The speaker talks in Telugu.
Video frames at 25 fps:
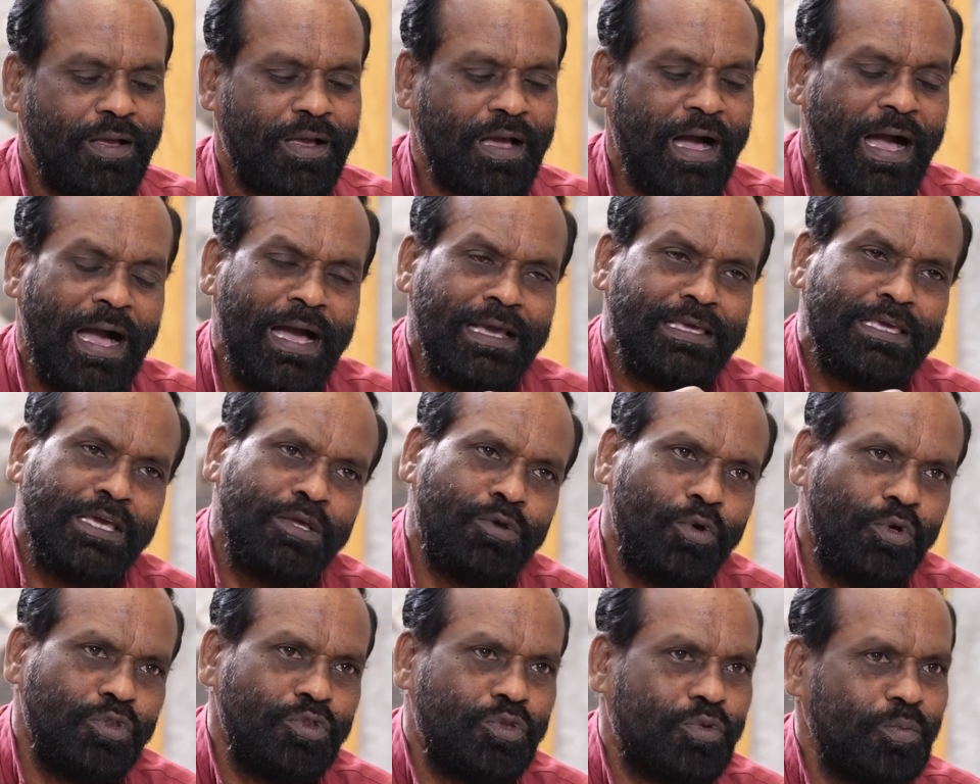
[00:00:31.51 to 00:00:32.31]
కాకి
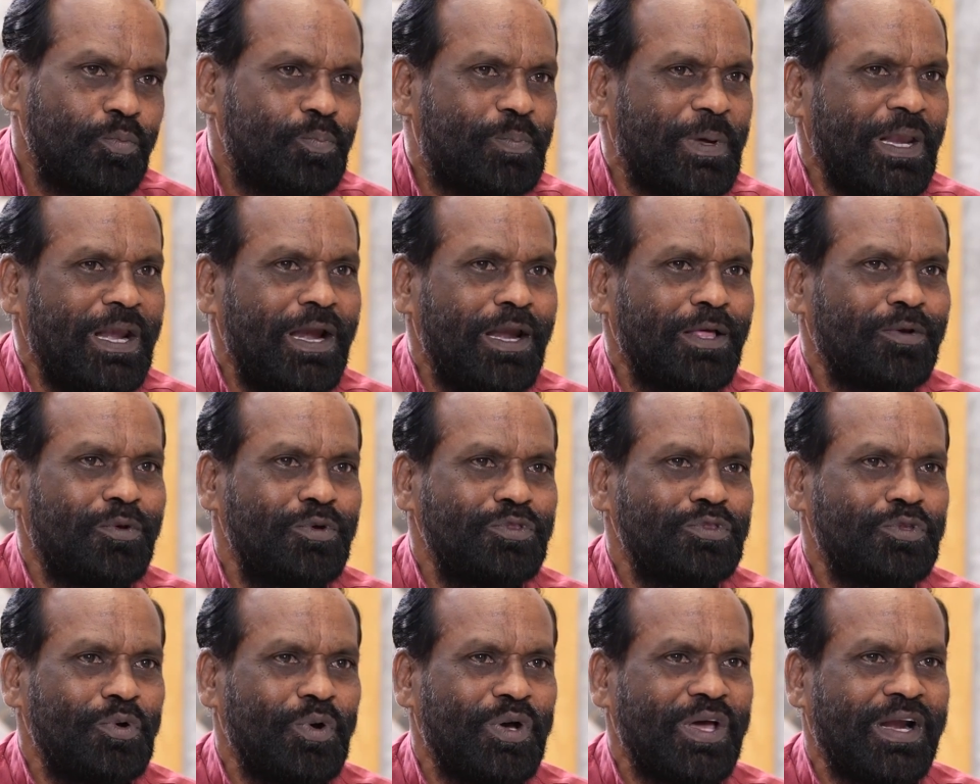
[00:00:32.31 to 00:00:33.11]
గొంతు పిల్లల
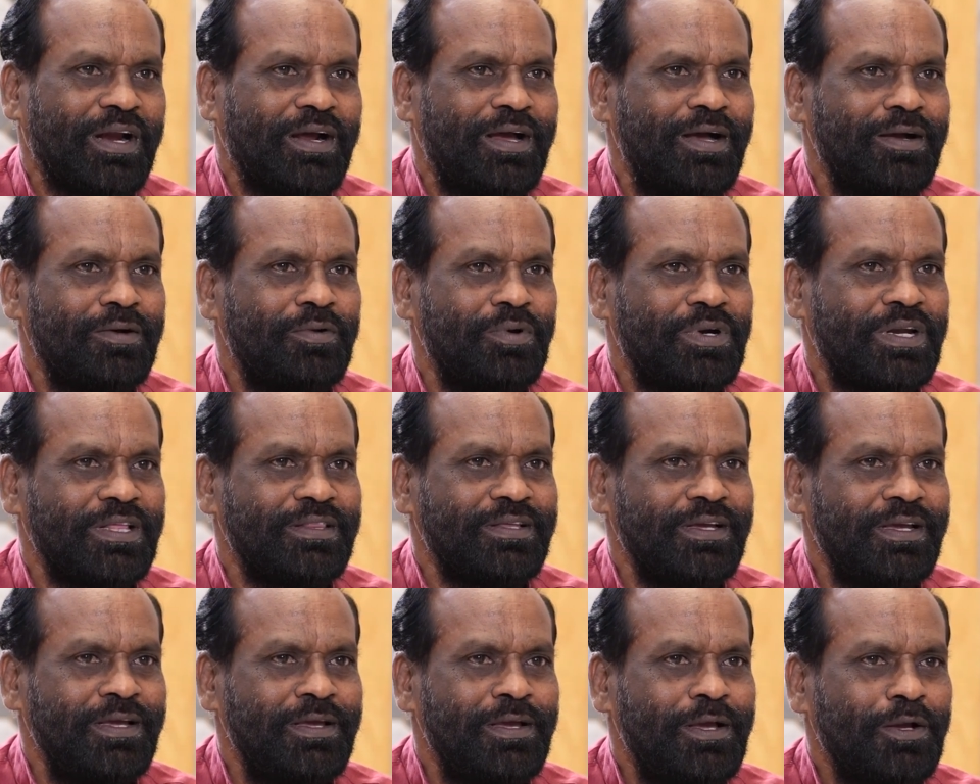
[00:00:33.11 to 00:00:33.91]
గొంతు ఒక రకంగా
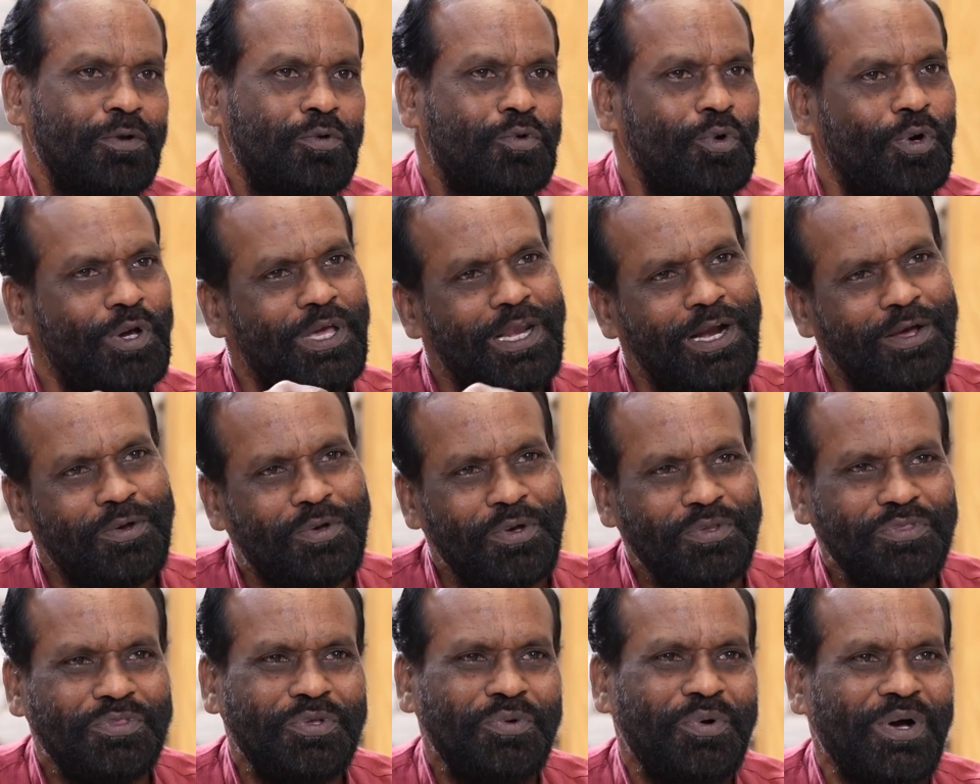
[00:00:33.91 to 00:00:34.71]
ఉంటుంది కోయిల
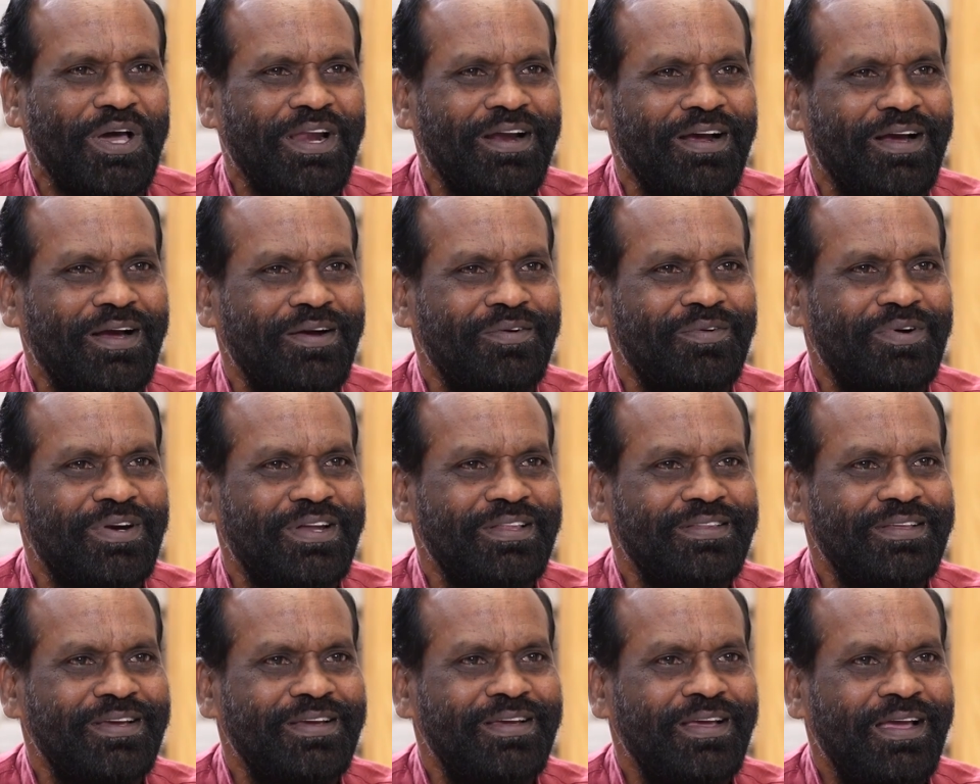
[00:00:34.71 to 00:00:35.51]
గొంతు ఒక రకంగా
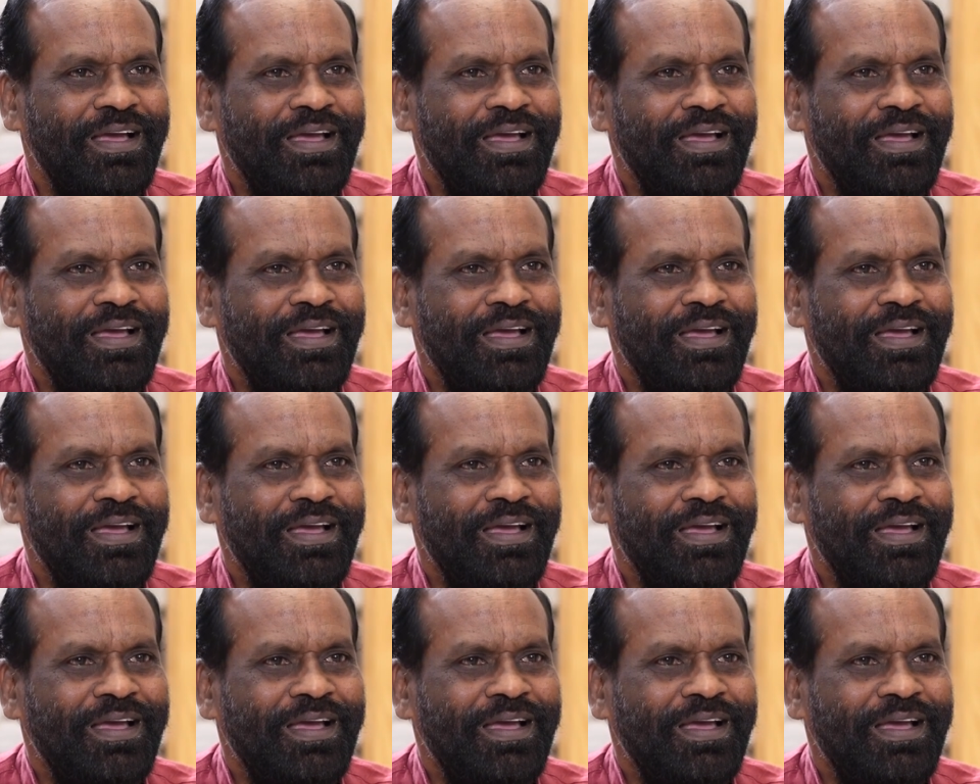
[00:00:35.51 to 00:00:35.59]
ఉంటుంది